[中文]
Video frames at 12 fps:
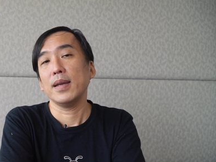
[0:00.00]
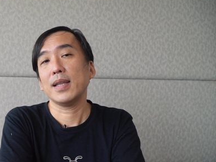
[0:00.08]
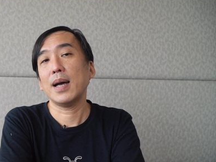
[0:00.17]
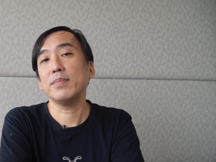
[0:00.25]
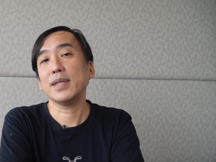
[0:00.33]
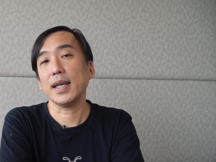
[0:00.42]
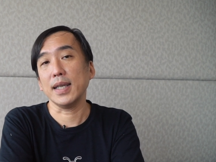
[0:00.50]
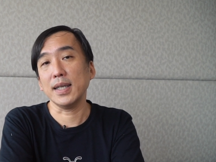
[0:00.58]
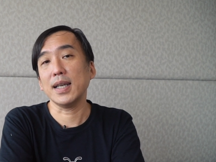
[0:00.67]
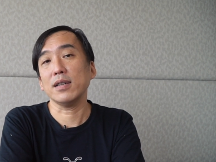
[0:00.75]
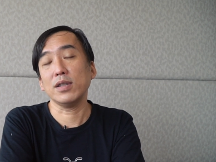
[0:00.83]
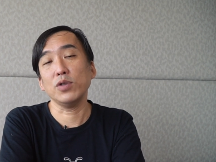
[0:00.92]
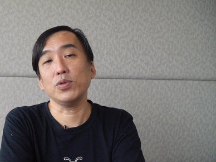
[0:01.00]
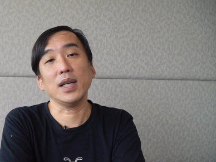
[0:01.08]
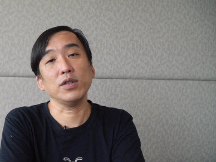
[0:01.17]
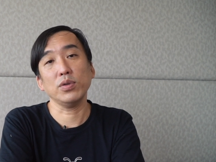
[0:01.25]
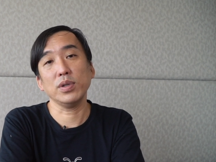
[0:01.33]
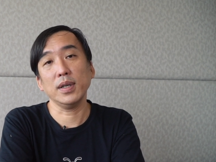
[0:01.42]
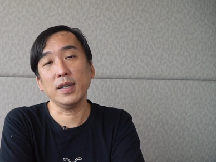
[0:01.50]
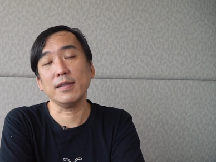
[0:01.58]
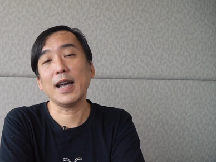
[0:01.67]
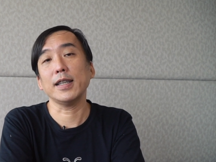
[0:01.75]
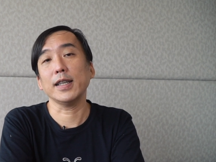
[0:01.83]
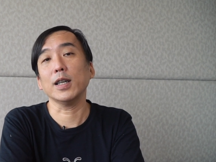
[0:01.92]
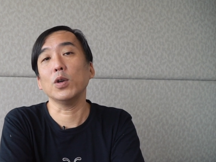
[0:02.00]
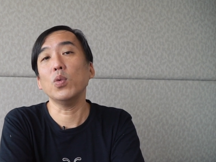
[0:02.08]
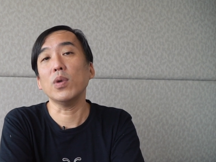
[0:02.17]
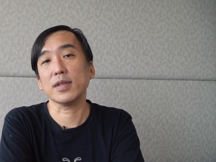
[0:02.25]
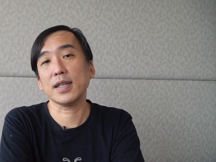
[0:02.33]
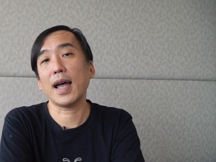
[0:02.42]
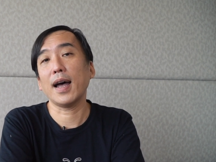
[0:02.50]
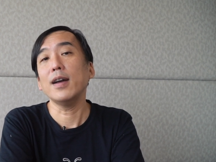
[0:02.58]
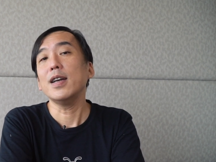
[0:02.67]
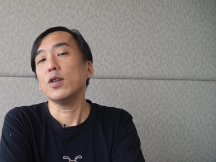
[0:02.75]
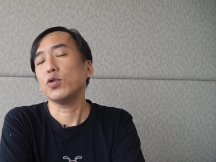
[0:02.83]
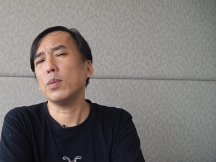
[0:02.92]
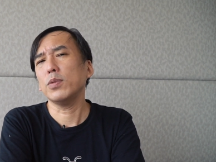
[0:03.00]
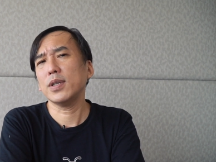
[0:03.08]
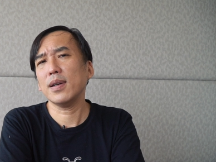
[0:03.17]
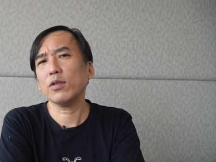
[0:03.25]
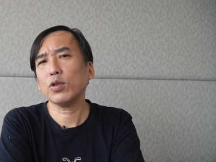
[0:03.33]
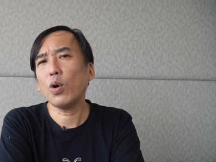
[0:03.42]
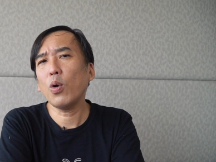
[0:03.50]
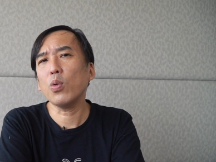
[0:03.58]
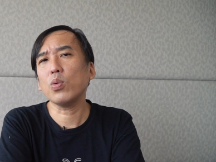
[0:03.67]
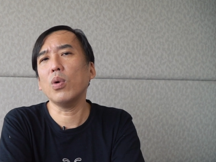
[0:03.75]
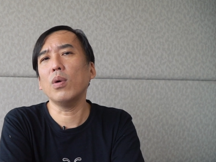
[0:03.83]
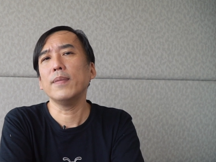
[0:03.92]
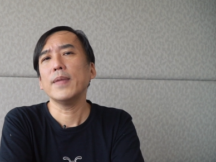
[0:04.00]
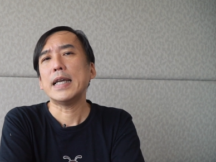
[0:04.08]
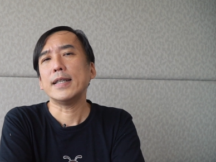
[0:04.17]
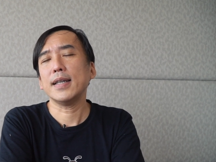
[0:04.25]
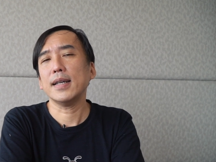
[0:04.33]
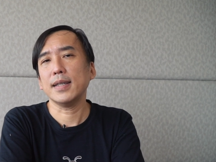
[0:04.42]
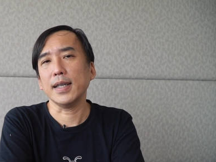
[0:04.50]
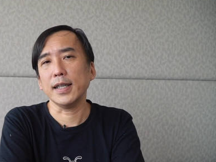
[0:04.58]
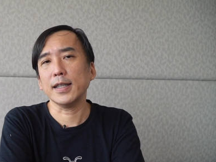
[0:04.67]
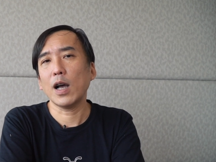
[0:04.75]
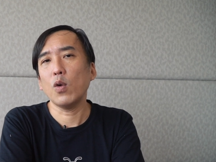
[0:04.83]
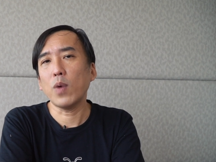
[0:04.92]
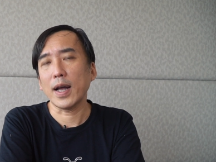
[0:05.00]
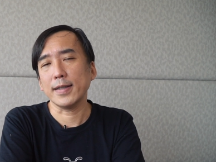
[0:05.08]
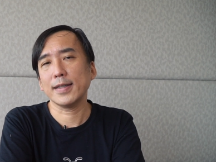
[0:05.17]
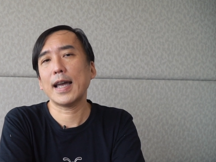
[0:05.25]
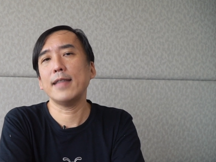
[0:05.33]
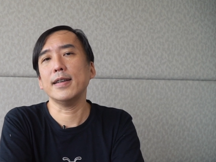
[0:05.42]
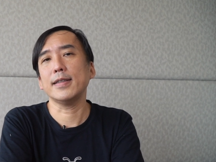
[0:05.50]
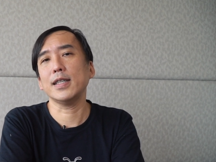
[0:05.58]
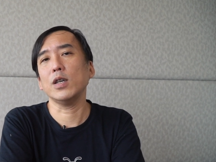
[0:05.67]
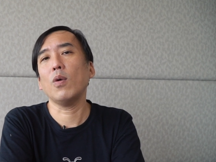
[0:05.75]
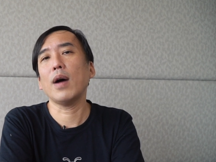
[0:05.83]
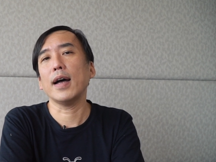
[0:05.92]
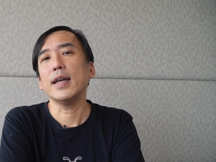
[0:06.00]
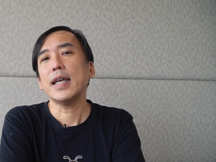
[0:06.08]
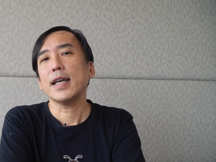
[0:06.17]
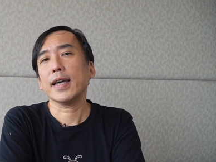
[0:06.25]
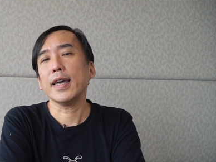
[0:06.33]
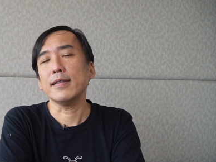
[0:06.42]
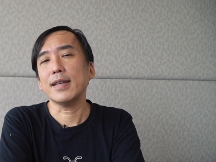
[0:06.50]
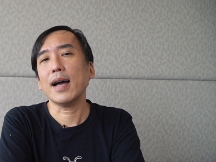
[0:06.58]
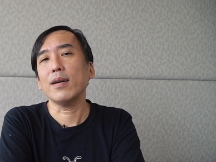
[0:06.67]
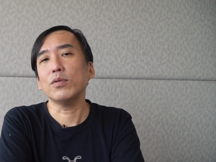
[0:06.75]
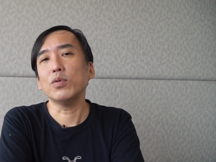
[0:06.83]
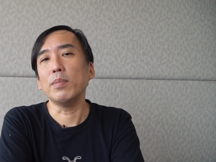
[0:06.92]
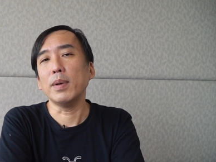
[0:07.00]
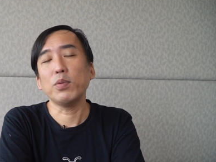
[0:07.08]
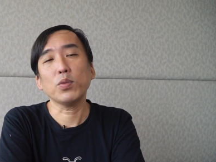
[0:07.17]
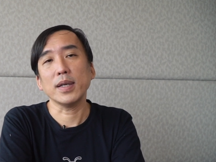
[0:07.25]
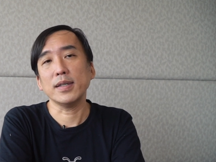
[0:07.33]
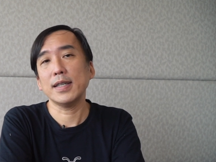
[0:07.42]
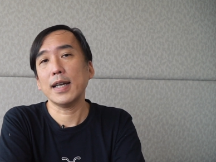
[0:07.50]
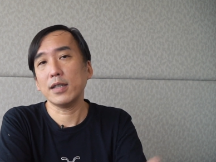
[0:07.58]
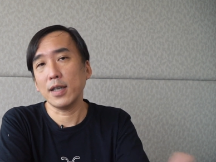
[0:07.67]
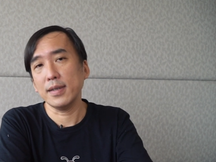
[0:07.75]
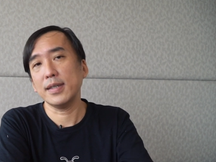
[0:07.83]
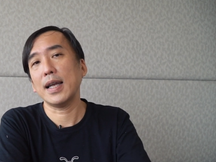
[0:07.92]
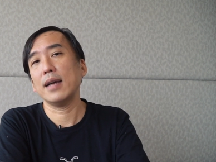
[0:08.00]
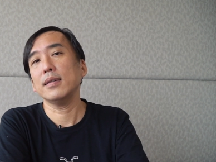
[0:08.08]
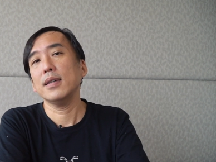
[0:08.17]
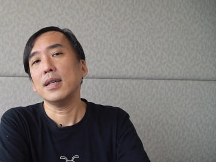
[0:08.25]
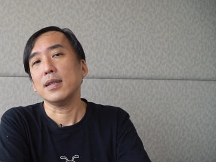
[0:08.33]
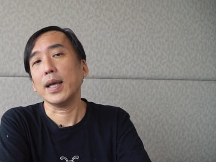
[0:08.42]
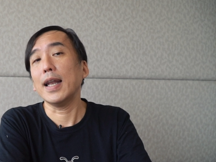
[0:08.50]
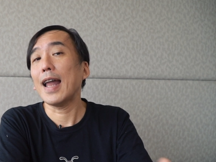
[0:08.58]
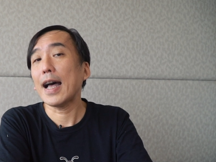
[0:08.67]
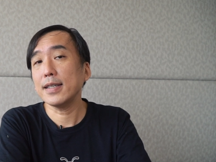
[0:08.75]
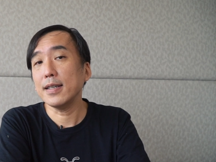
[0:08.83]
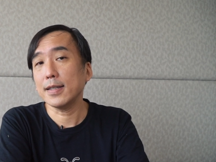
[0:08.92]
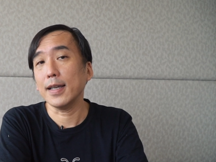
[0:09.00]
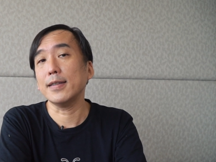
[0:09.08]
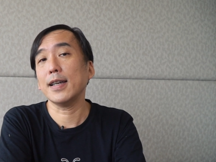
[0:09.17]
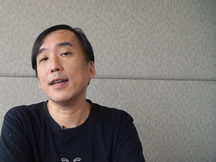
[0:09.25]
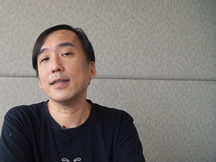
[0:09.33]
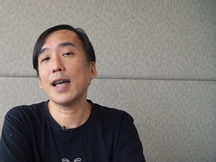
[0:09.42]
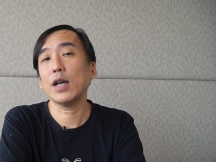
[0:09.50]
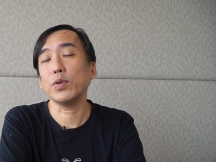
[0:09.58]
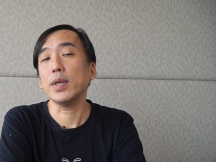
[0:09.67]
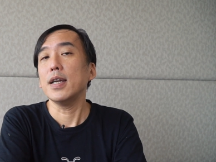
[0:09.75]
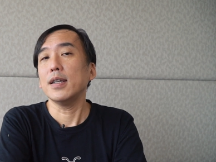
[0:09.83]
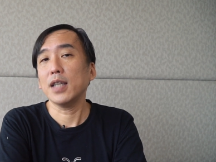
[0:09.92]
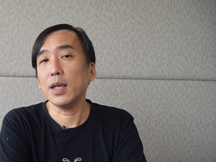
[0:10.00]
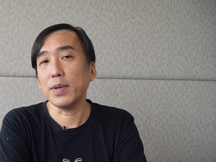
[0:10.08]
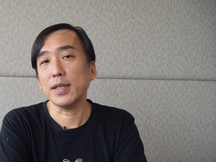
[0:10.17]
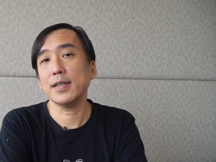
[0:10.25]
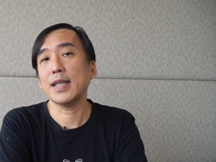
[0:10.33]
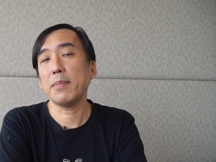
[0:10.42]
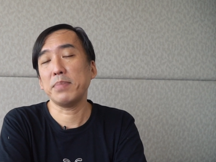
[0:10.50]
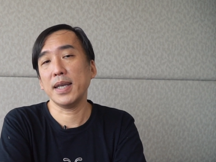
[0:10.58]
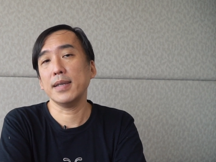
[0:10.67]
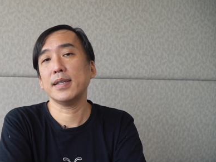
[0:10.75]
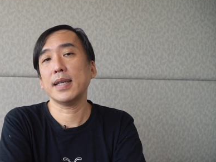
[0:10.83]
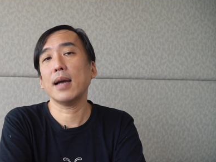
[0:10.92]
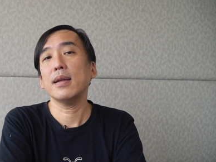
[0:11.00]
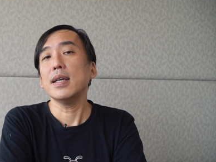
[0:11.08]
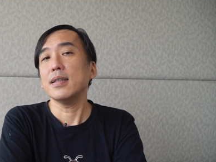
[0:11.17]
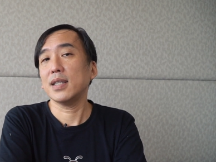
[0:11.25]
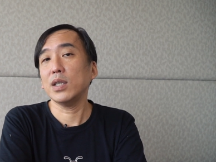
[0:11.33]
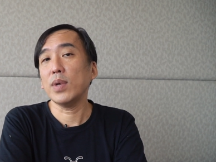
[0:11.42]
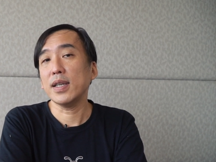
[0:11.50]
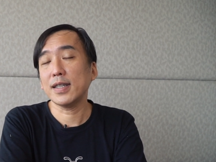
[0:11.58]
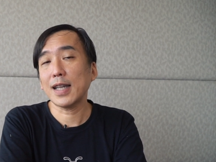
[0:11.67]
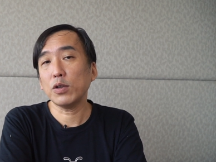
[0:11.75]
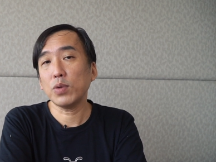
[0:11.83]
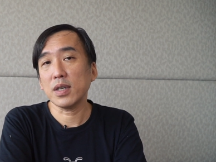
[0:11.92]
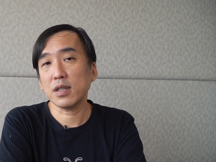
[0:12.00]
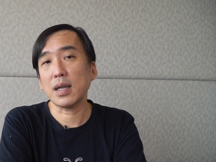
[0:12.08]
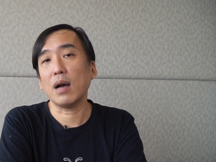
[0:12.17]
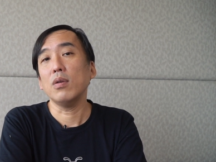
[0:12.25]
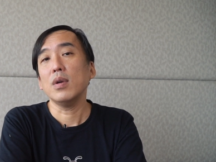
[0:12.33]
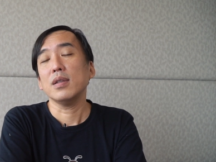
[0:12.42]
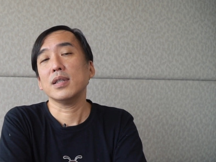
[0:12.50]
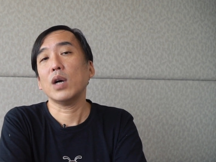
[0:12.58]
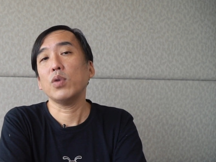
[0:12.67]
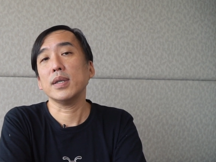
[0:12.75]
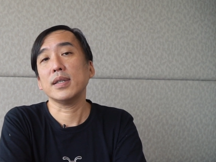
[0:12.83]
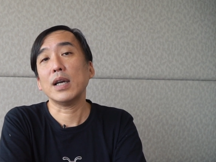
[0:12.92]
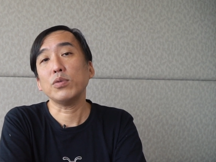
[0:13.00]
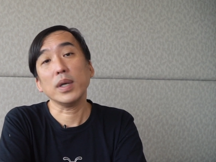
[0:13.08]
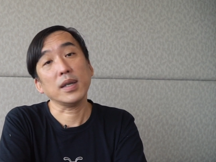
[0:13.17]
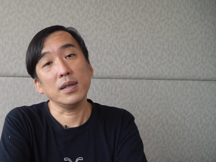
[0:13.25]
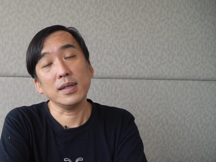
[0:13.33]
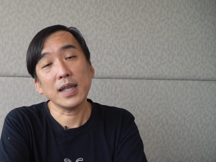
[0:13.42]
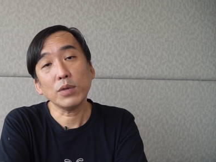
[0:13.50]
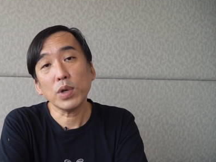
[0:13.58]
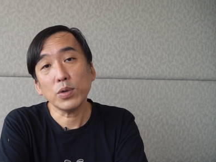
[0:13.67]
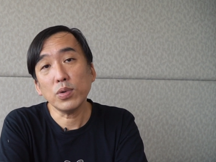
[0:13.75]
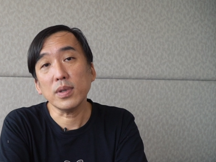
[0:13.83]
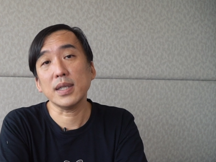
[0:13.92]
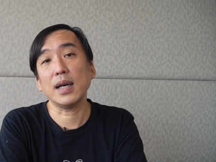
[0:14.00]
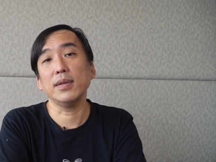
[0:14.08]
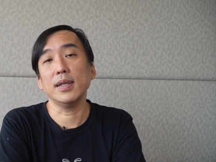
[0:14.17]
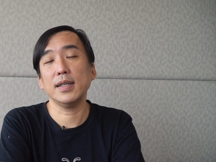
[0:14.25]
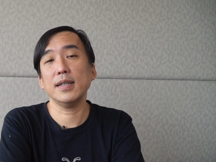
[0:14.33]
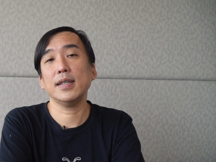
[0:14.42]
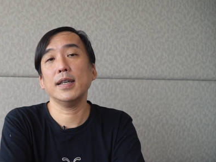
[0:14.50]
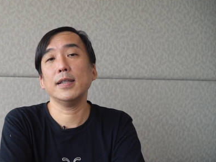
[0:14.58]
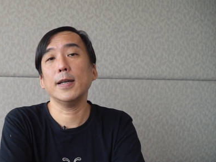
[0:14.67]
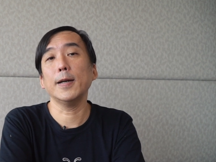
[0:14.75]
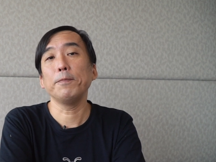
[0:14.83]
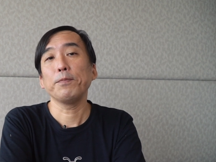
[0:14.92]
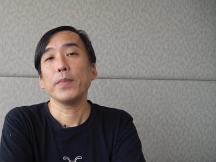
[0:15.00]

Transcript: 他们在营养摄取上就是很大的一个落差，所以，我们希望透过这样子营养晚餐的计划，可以让我们不管是在城乡，可以拉近城乡的差距，特别是在偏乡资源相对少，教会相对可能相对弱小的这些的